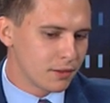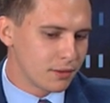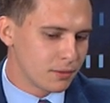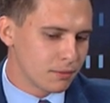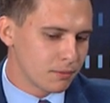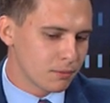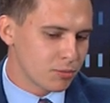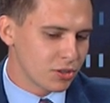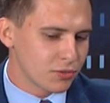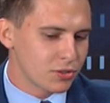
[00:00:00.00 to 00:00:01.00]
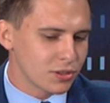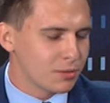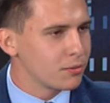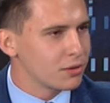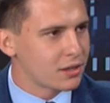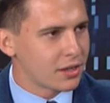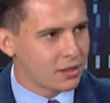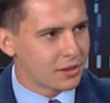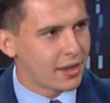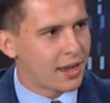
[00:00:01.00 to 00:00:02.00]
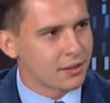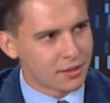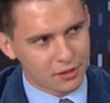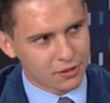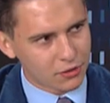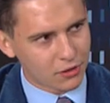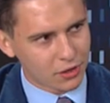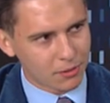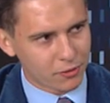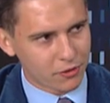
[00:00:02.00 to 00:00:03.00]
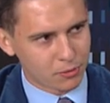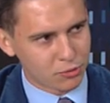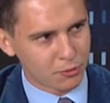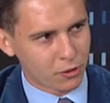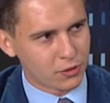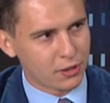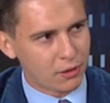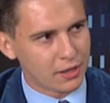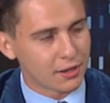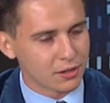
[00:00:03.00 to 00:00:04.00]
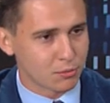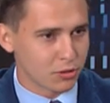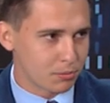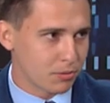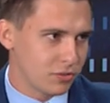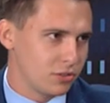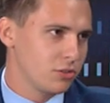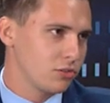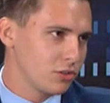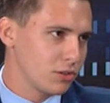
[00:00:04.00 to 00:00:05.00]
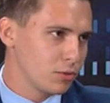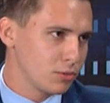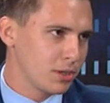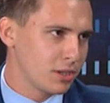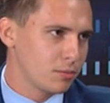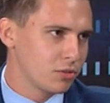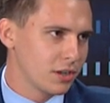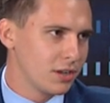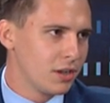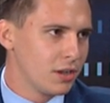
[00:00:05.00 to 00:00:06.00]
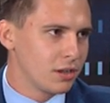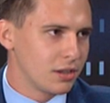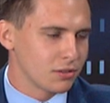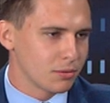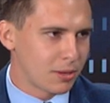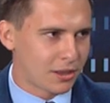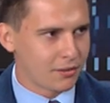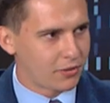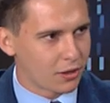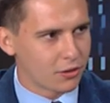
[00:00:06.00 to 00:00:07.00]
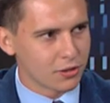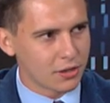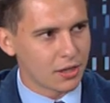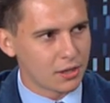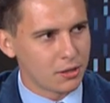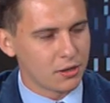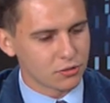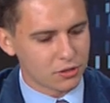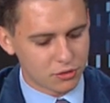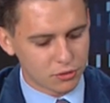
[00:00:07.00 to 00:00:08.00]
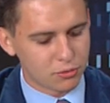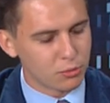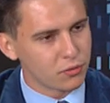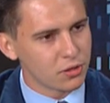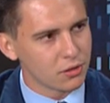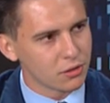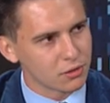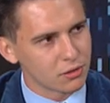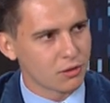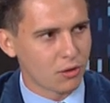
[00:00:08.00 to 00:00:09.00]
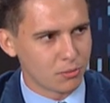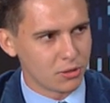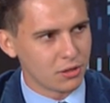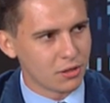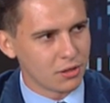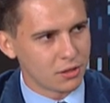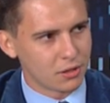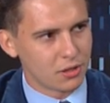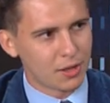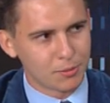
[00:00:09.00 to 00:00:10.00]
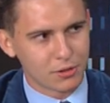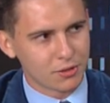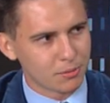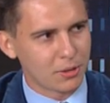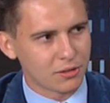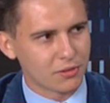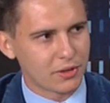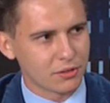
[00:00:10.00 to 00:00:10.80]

e, przede wszystkim ta idea, ta ideologia mnie tym przekonała, a teraz mogę powiedzieć z czystym sumieniem, że jest to partia wiarygodna i jeżeli coś mówi, to to robi i dla mnie to jest bardzo